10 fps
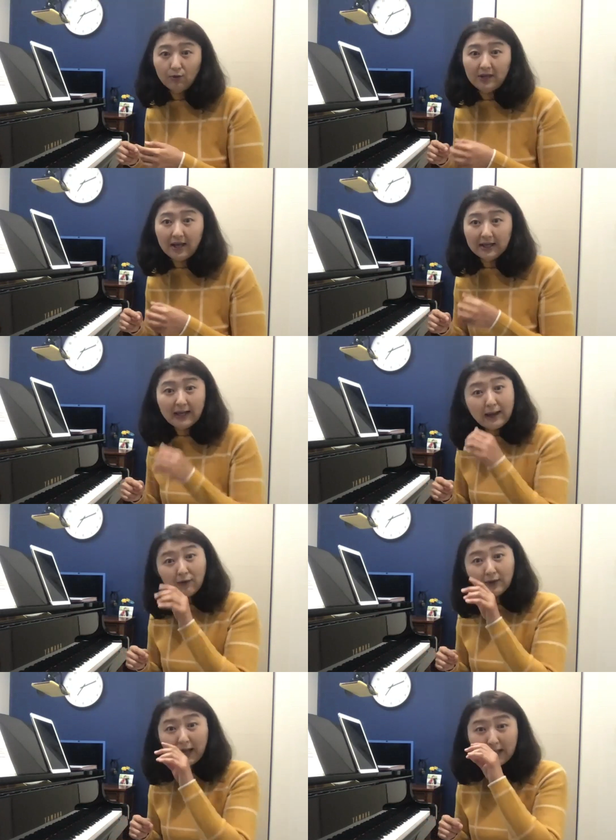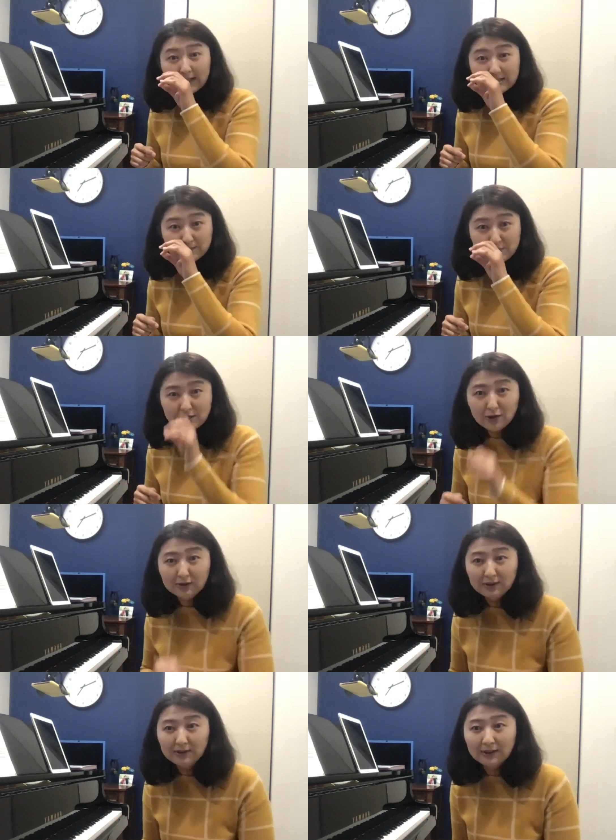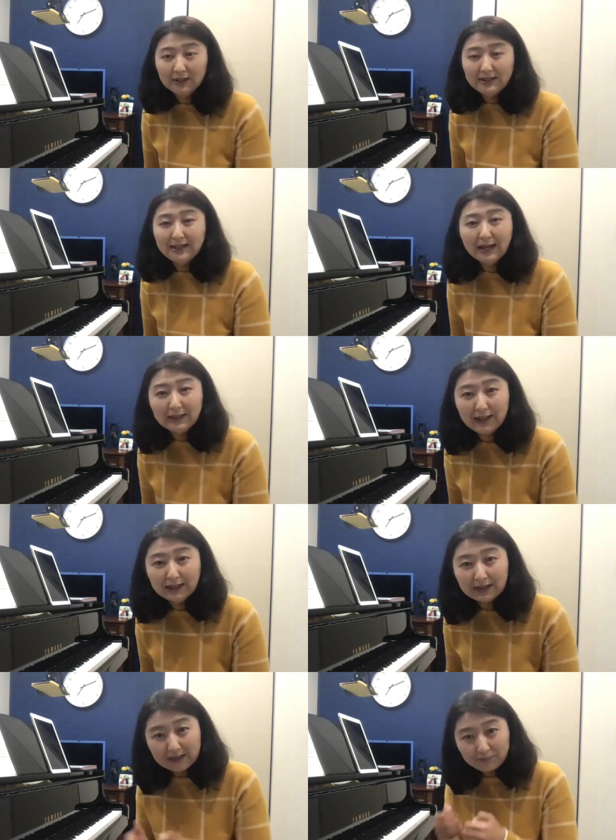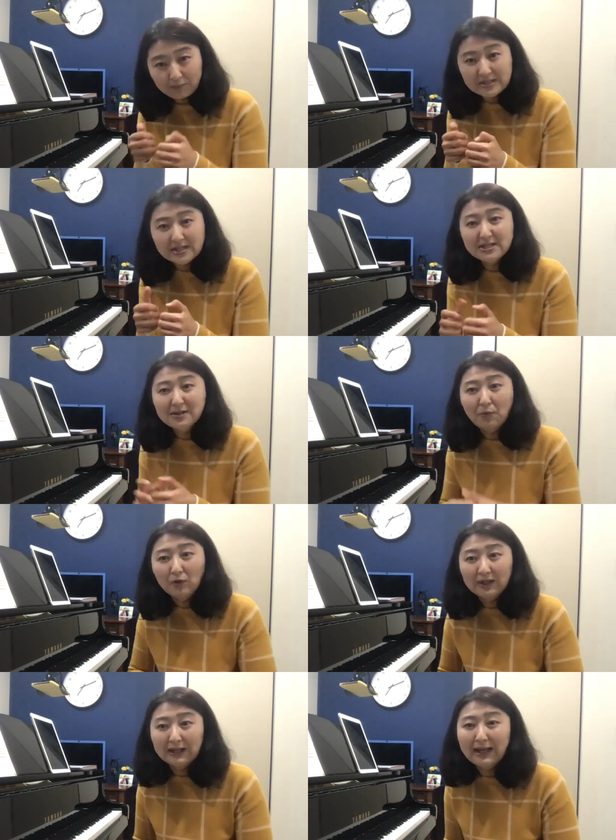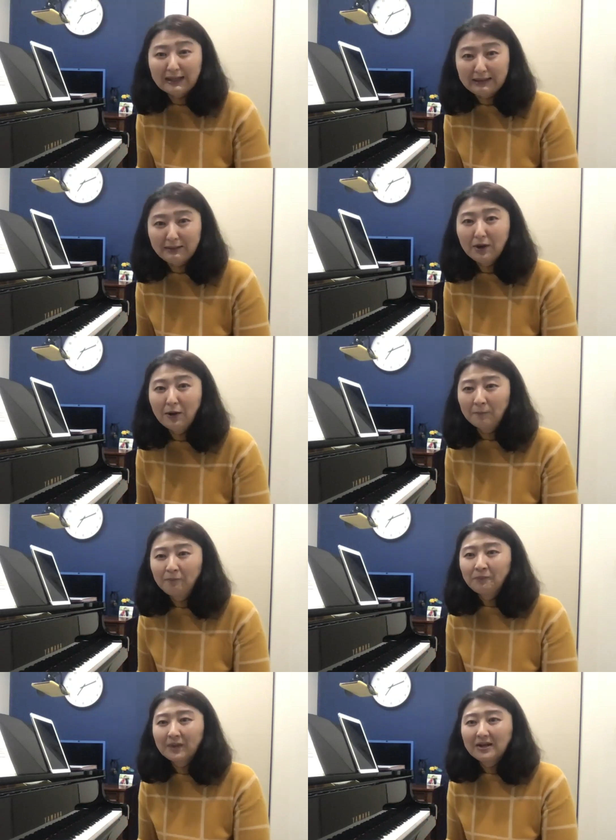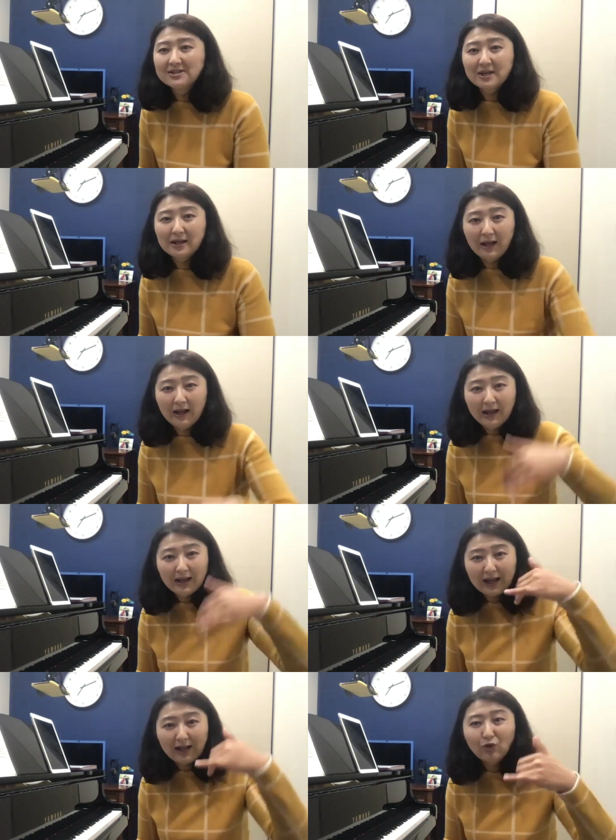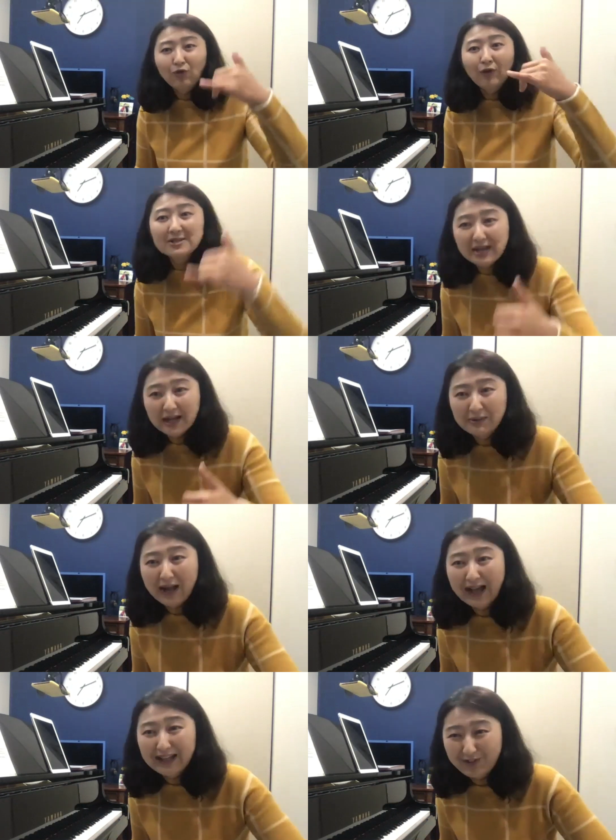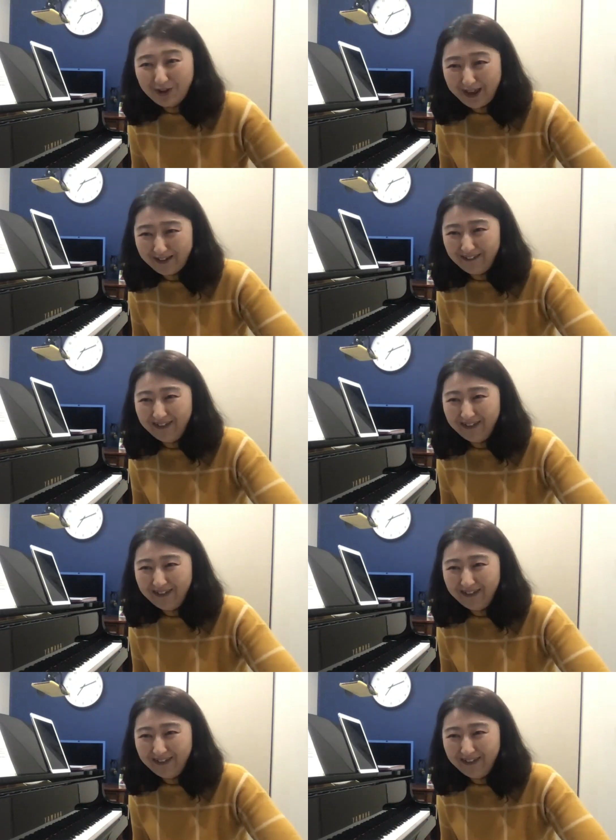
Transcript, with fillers: 이야기를 하거나 심지어는 이야기를 하, 메시지를 보내다가 안 되면 제가 카톡 페이스타임을 하기도 해요.